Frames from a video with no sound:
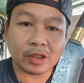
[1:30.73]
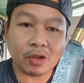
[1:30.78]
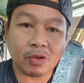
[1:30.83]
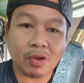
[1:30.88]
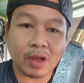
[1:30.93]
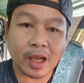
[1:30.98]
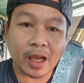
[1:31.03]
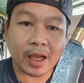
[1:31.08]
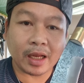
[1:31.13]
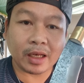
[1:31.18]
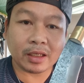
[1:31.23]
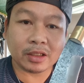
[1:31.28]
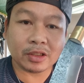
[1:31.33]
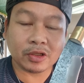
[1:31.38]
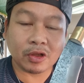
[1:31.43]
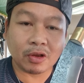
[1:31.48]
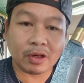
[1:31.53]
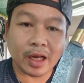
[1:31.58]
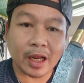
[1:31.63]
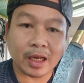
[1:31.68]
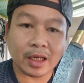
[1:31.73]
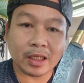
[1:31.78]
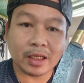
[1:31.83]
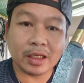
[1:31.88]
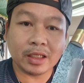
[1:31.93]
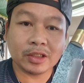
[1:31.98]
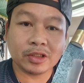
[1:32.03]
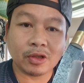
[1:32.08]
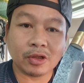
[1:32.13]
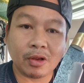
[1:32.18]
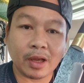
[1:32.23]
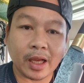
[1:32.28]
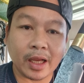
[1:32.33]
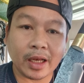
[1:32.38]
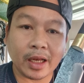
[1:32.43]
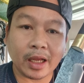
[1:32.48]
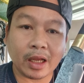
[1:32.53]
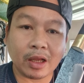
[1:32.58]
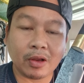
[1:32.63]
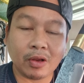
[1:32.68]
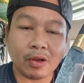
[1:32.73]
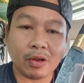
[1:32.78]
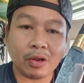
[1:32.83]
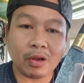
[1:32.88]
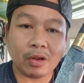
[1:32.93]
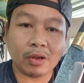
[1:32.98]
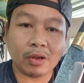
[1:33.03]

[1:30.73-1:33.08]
ต้องการ ซองหนังหรือ ซองไข่เด็กก็